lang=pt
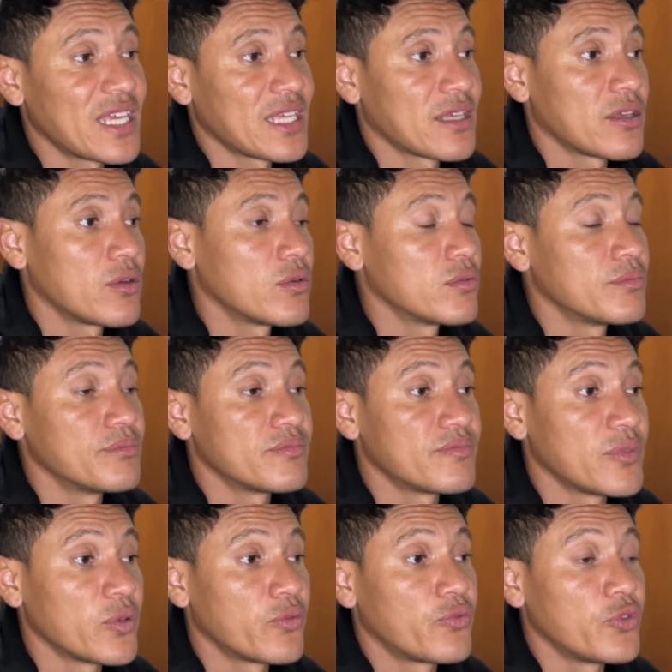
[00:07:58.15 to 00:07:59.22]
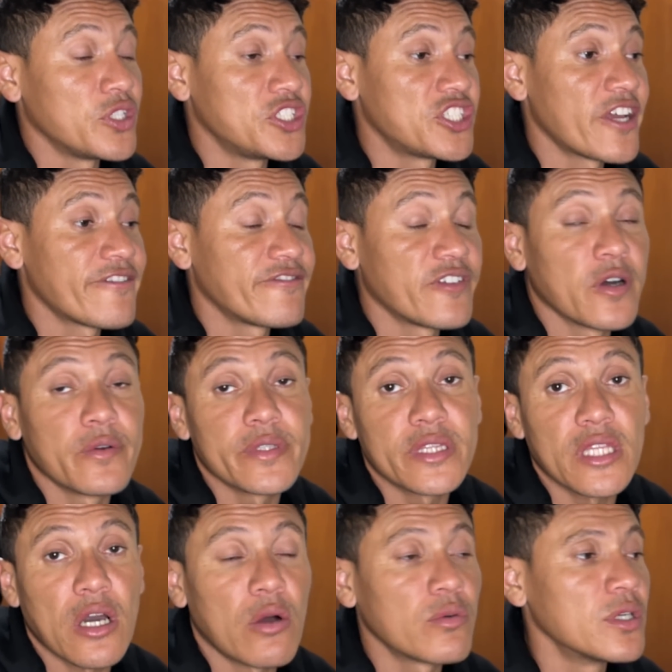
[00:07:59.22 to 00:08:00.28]
Eu, eu fui de chefão e
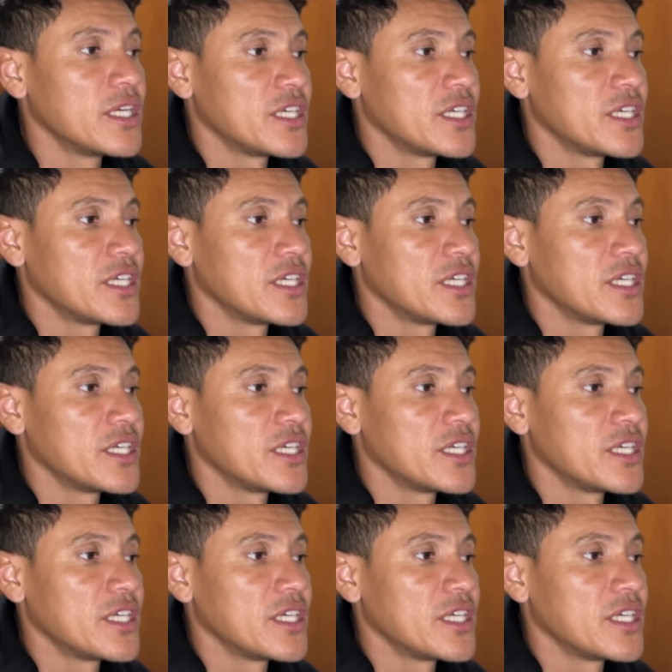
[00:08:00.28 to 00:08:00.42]
tal.